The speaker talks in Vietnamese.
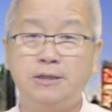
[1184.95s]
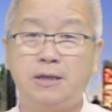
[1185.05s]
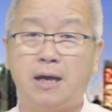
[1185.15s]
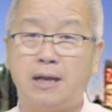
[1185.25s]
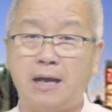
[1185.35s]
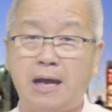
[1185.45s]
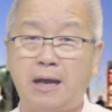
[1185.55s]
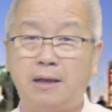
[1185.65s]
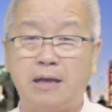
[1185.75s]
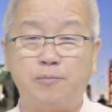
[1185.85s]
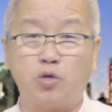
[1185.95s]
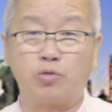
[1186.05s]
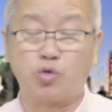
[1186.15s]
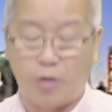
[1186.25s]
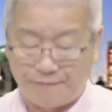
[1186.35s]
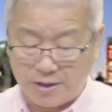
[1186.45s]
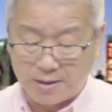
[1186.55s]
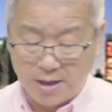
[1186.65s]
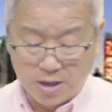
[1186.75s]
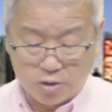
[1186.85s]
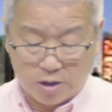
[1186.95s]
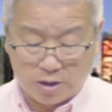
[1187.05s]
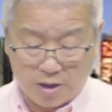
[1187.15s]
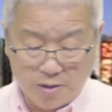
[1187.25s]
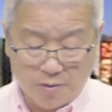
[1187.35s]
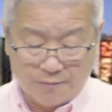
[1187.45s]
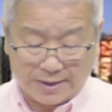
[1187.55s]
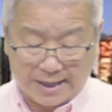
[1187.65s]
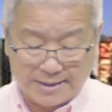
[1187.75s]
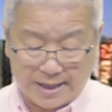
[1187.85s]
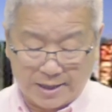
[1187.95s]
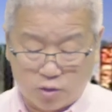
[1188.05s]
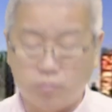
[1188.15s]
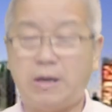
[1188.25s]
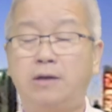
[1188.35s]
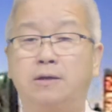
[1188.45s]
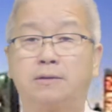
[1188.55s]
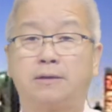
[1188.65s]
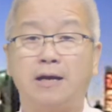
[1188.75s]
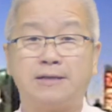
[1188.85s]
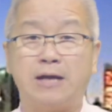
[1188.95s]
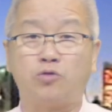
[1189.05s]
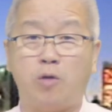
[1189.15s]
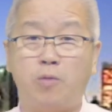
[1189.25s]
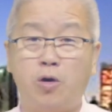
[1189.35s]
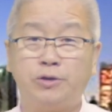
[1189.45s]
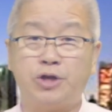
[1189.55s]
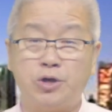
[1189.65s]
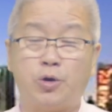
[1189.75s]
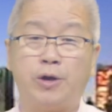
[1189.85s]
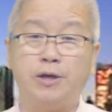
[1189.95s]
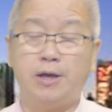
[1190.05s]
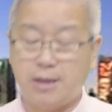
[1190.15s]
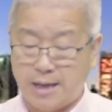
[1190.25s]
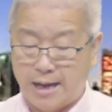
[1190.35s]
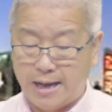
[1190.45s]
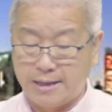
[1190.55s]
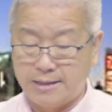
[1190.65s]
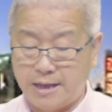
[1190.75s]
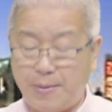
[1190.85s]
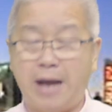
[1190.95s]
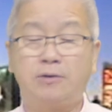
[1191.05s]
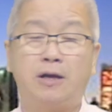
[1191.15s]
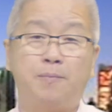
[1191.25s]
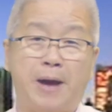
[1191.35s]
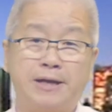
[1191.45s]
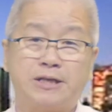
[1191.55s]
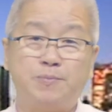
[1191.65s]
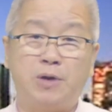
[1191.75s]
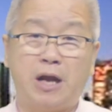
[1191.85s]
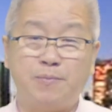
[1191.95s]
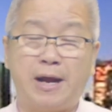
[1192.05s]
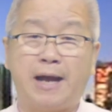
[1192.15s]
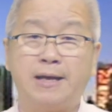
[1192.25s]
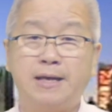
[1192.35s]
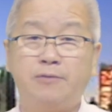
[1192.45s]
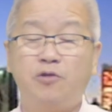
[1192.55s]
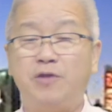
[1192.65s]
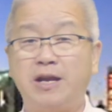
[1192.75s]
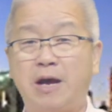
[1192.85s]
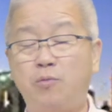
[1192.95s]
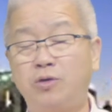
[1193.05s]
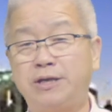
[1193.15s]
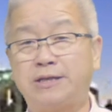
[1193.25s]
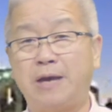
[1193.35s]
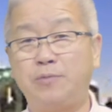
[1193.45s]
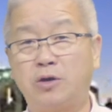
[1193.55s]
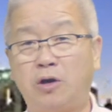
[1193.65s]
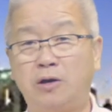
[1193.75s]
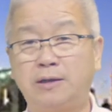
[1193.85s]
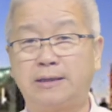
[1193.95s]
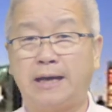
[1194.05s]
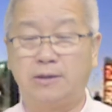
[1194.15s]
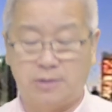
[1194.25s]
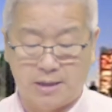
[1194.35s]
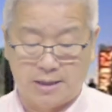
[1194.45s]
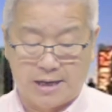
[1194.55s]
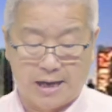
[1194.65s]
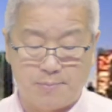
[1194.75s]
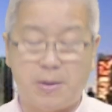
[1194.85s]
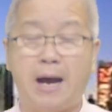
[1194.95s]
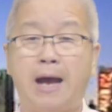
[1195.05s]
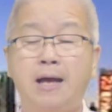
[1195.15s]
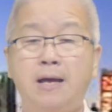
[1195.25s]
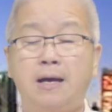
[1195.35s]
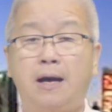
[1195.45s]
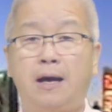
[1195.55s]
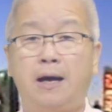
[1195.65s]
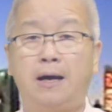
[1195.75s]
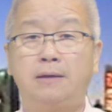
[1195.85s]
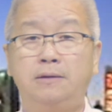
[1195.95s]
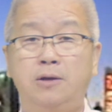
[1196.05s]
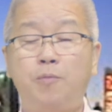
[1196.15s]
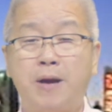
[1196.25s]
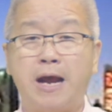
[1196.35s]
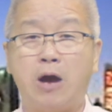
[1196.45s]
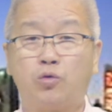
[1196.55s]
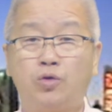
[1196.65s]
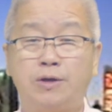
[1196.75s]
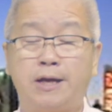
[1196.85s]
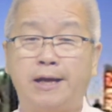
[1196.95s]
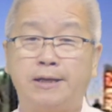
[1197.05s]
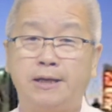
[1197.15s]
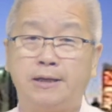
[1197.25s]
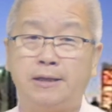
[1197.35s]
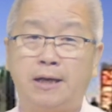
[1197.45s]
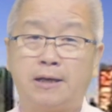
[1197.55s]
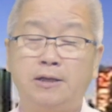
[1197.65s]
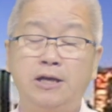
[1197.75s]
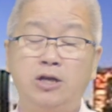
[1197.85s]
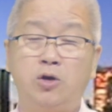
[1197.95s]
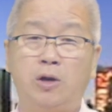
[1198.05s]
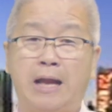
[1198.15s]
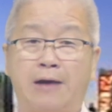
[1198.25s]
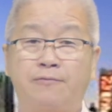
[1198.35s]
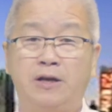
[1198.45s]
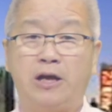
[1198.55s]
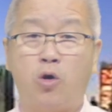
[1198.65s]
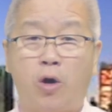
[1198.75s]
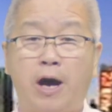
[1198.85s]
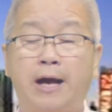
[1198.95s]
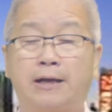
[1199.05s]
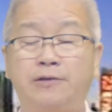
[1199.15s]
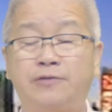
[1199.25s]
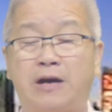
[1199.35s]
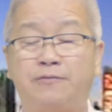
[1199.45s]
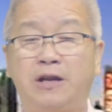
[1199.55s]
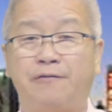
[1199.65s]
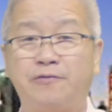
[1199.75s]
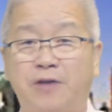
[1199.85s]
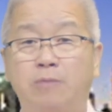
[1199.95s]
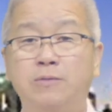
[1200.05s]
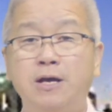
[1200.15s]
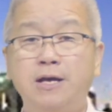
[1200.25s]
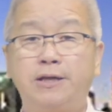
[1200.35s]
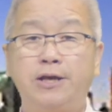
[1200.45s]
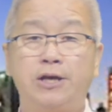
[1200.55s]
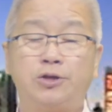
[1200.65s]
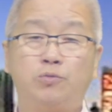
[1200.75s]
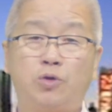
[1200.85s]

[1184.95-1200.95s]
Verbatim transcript: năm trăm năm mươi square feet khoảng đó. Và căn này cũng đã được tân trang toàn bộ hết trơn rồi. À, giá bán nó là bảy trăm mười lăm ngàn. Quý vị nào muốn đi xem những con căn này mà uh, open house của tuần này thì cứ liên lạc với lại Hòa hoặc liên lạc với lại Văn Phòng, thì chúng